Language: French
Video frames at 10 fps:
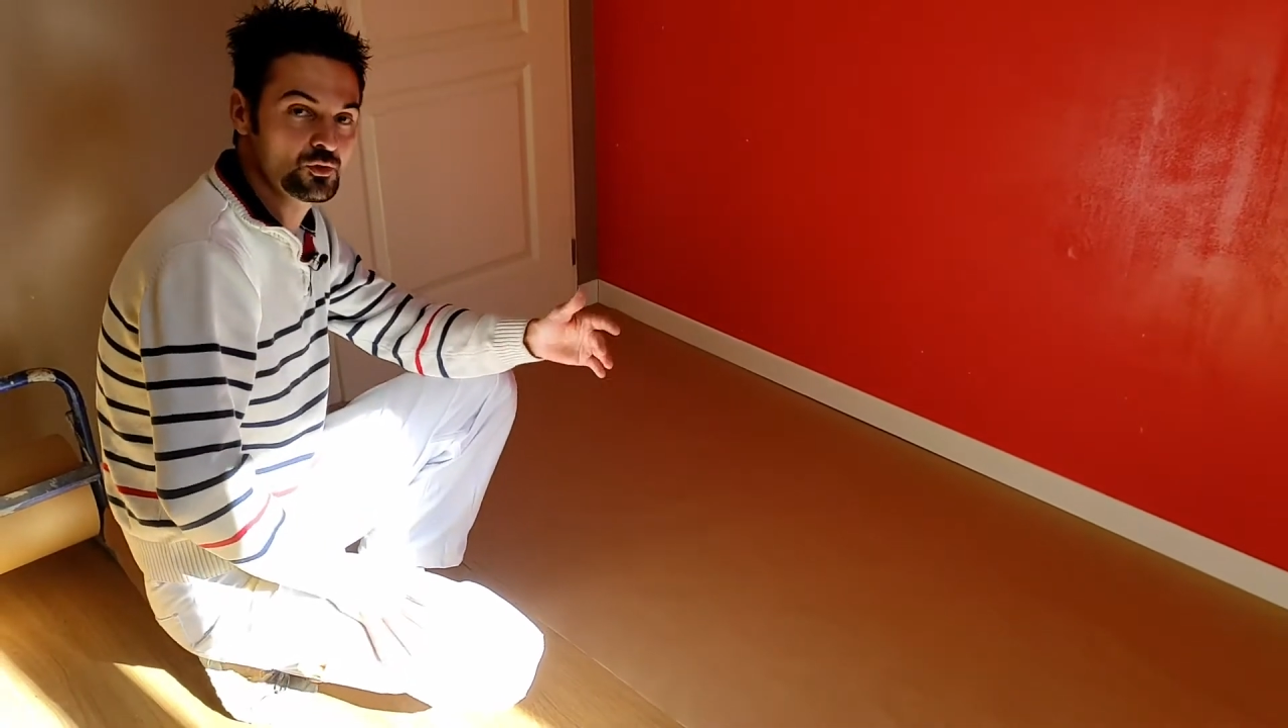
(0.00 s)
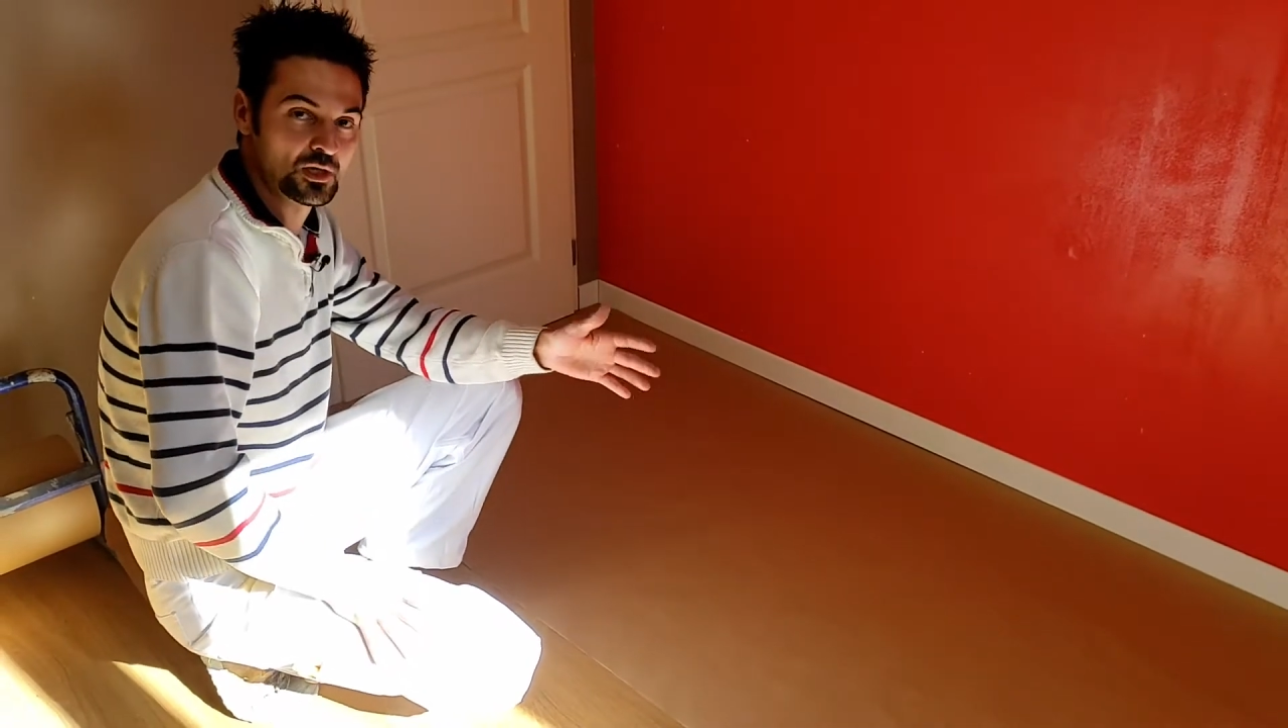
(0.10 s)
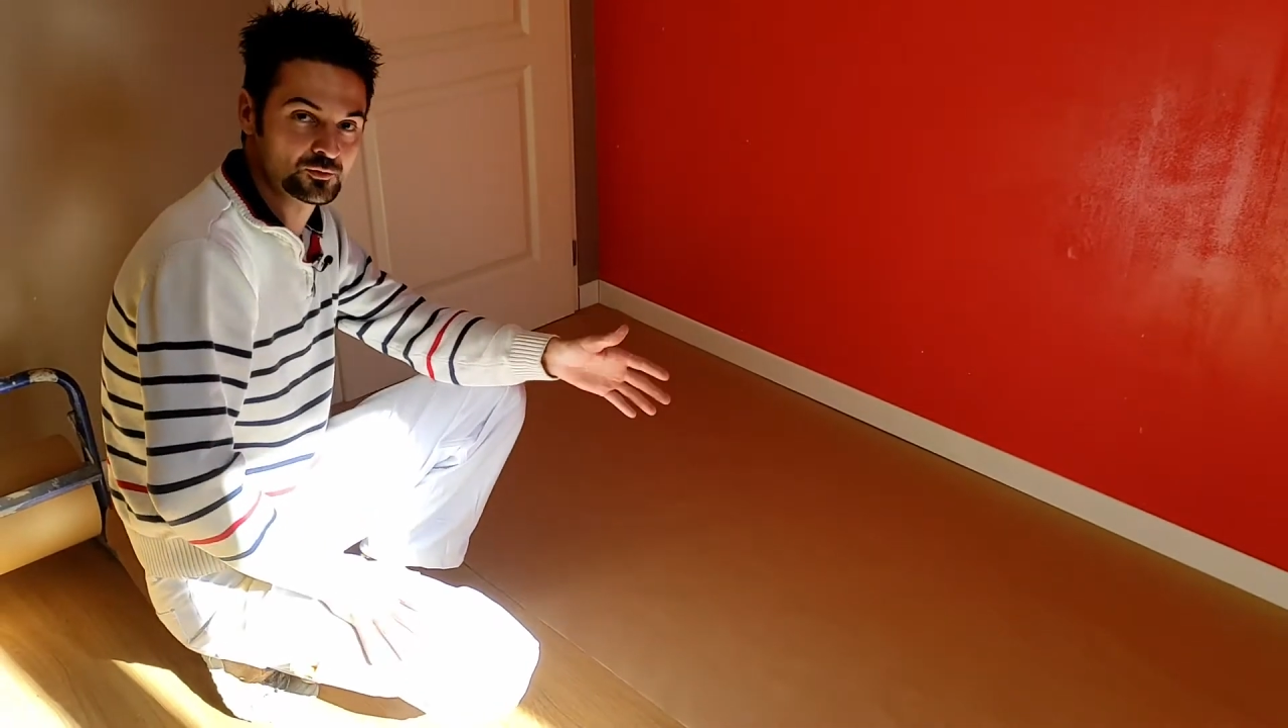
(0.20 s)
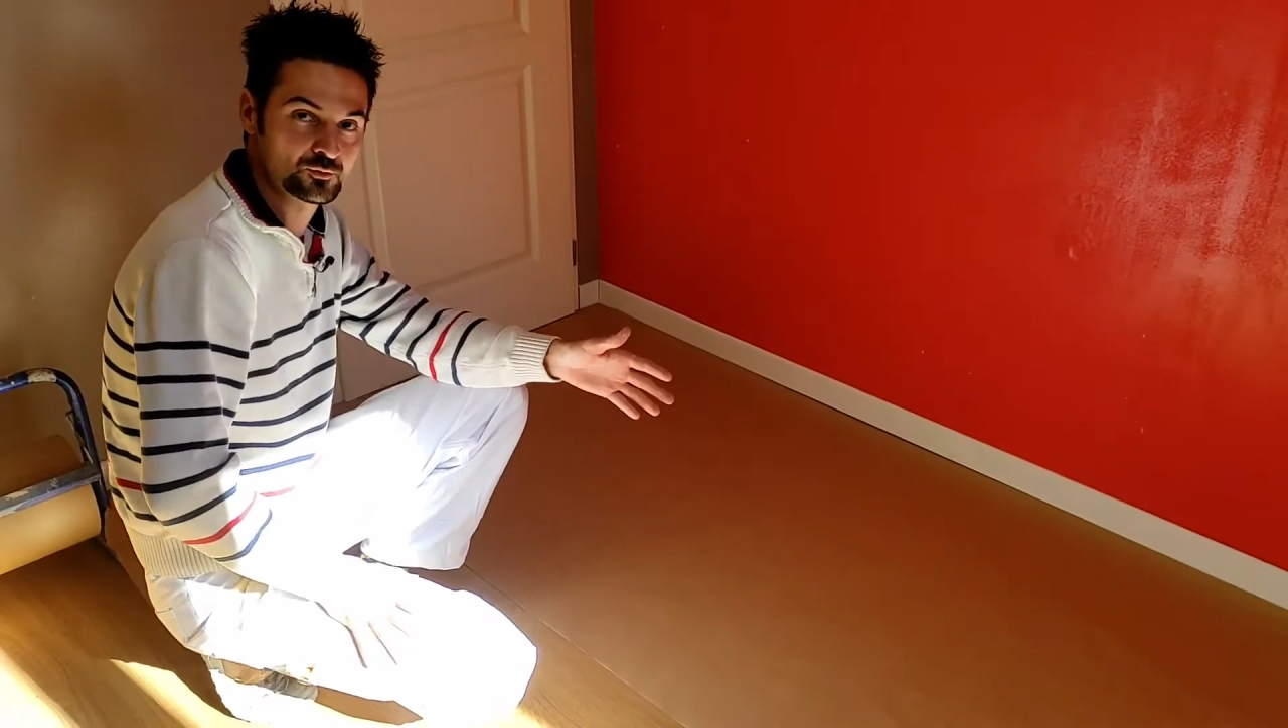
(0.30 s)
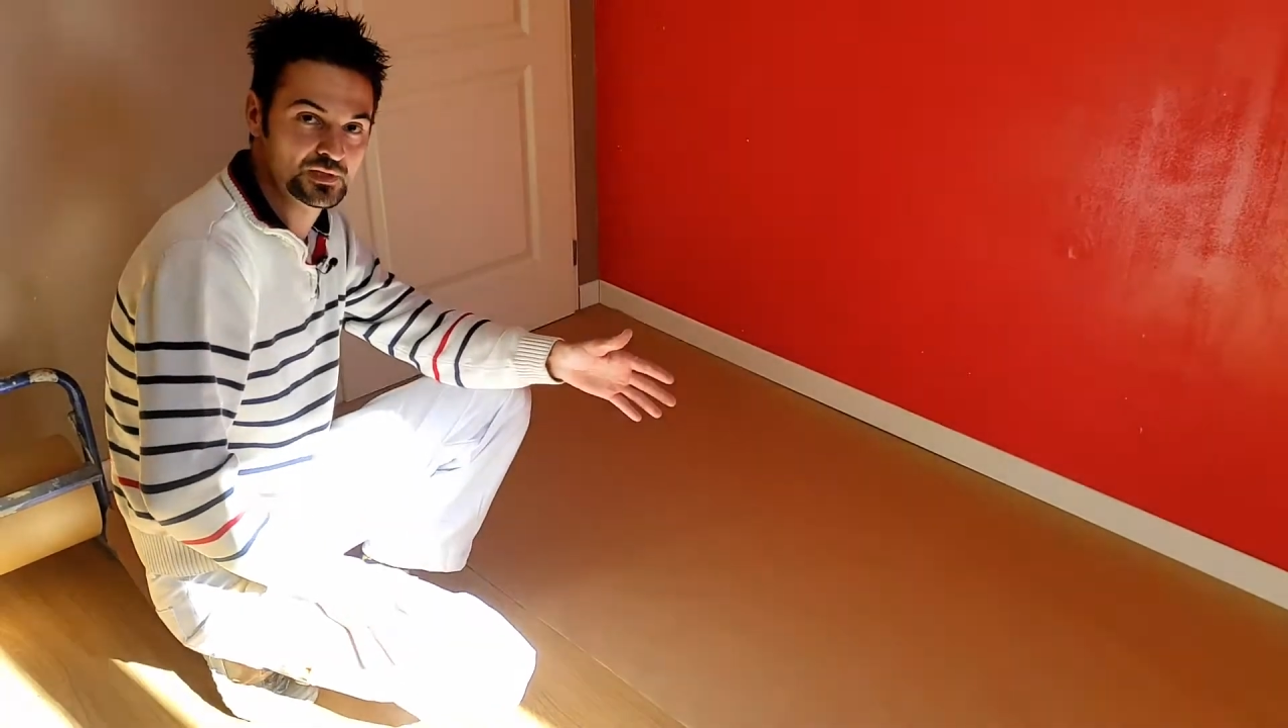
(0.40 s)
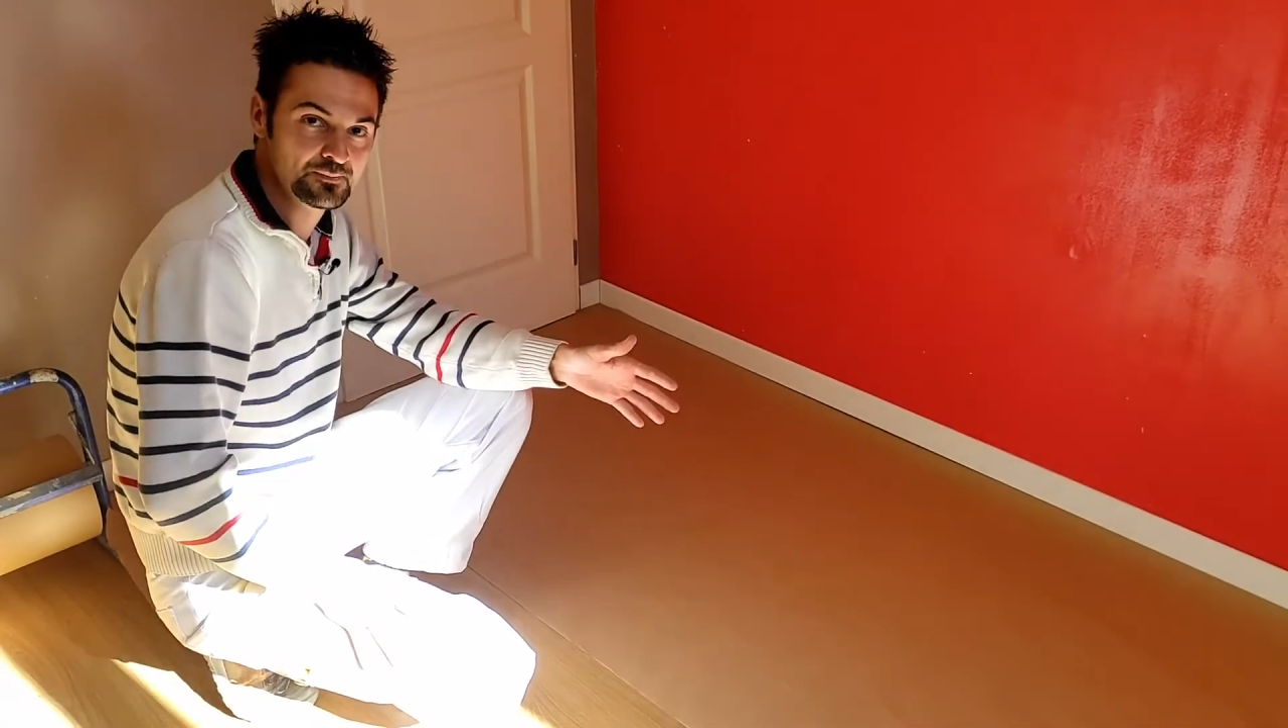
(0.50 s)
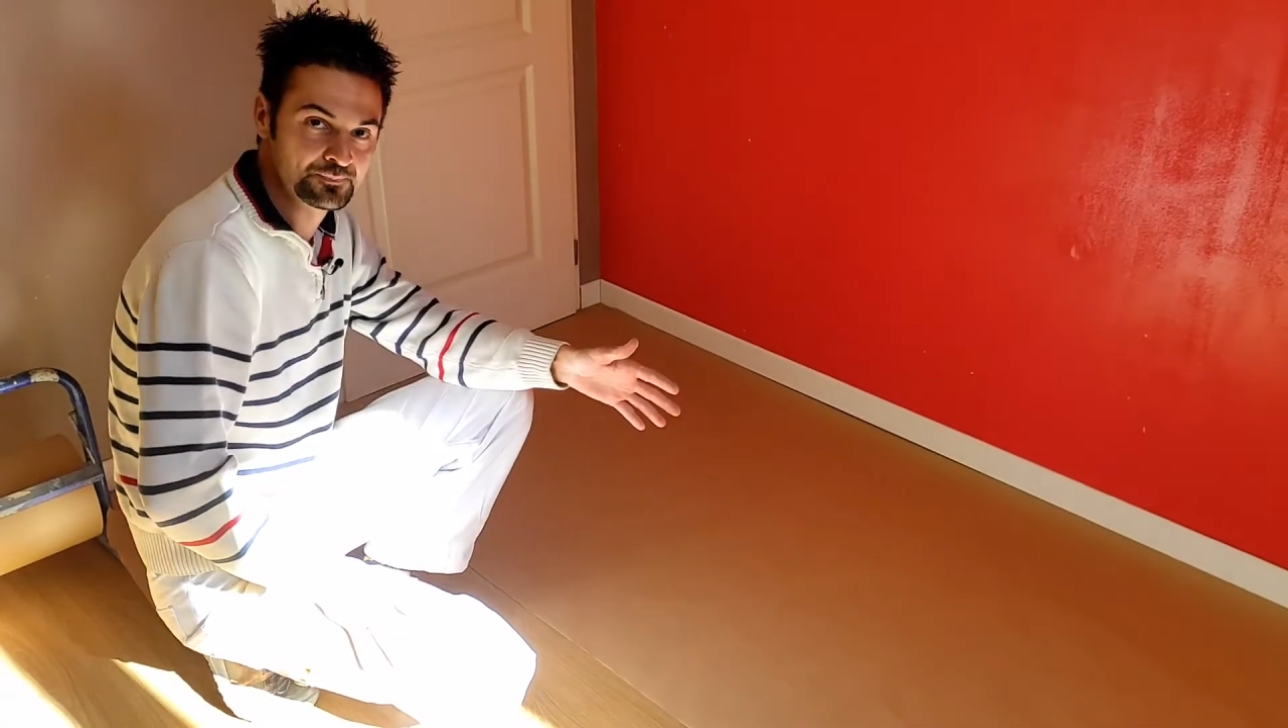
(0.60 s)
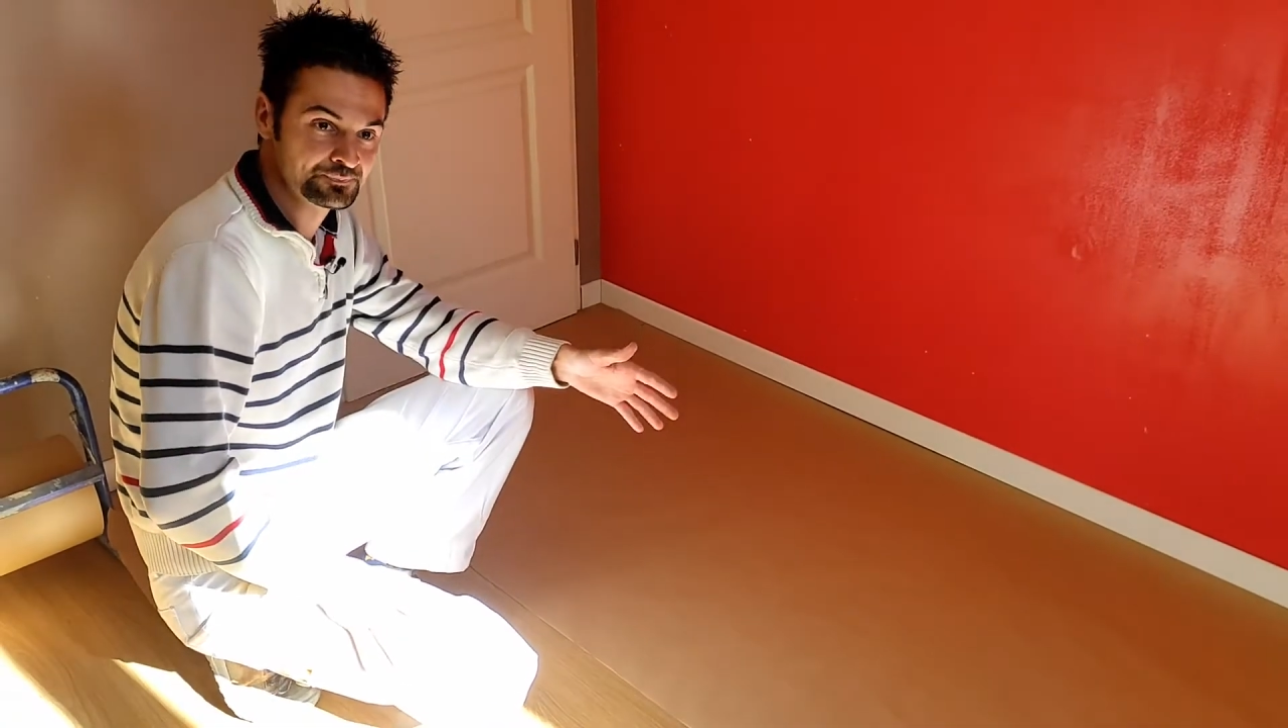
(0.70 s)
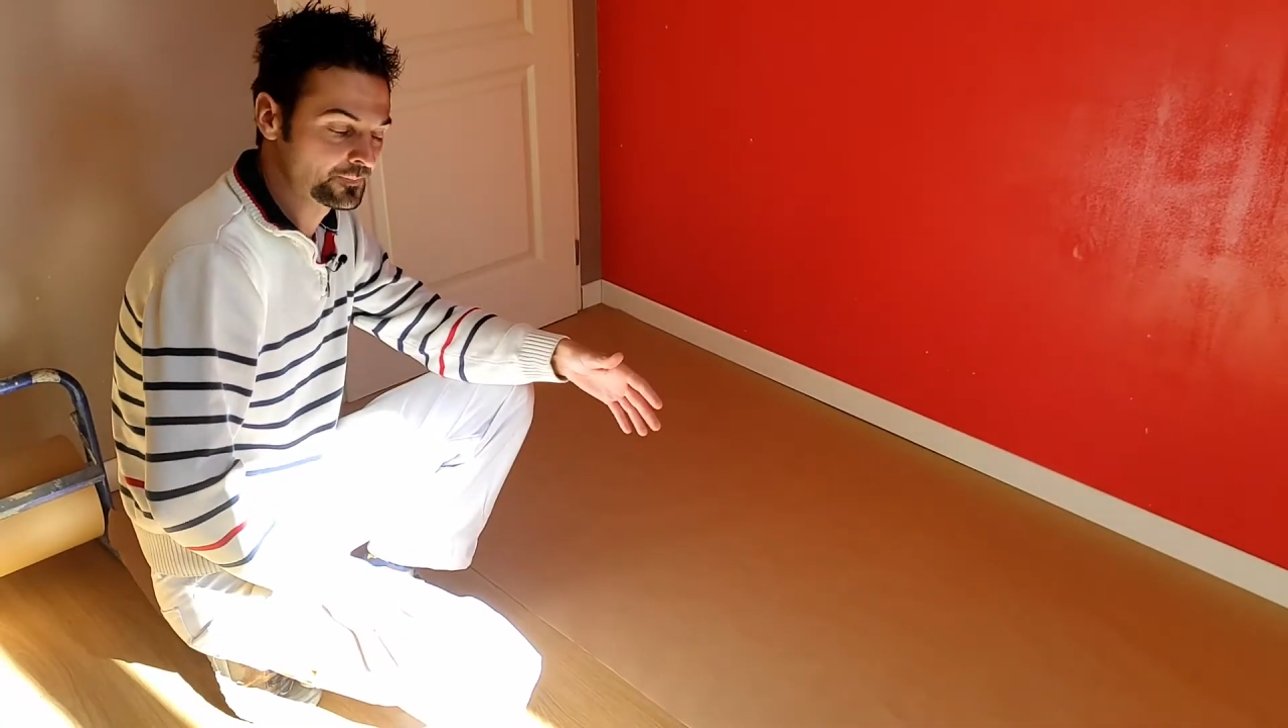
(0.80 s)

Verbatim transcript: l'enduit,